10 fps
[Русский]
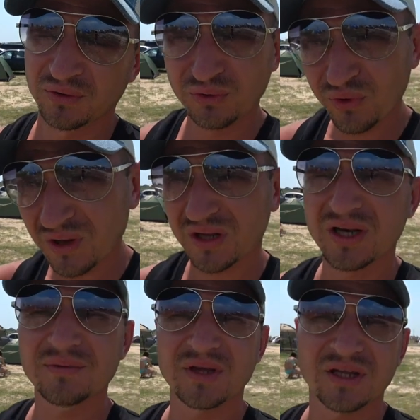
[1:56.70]
но
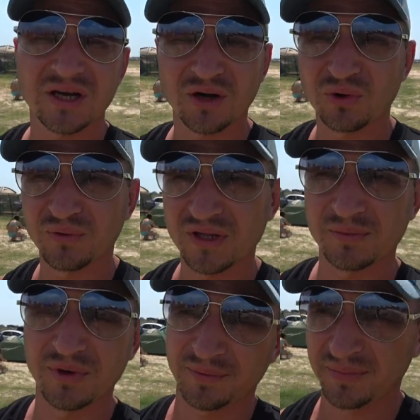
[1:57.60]
ливня никакого не
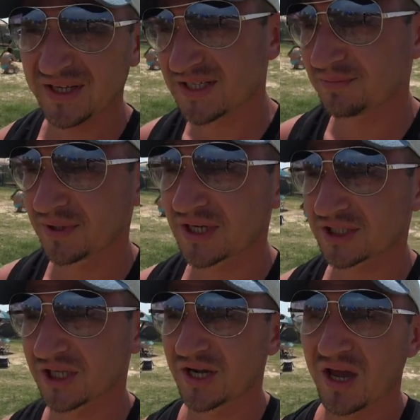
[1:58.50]
было. В принципе,
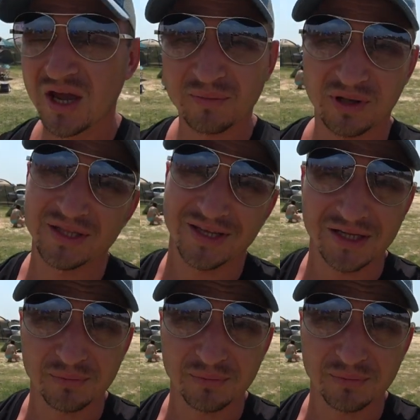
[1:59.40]
даже палатка не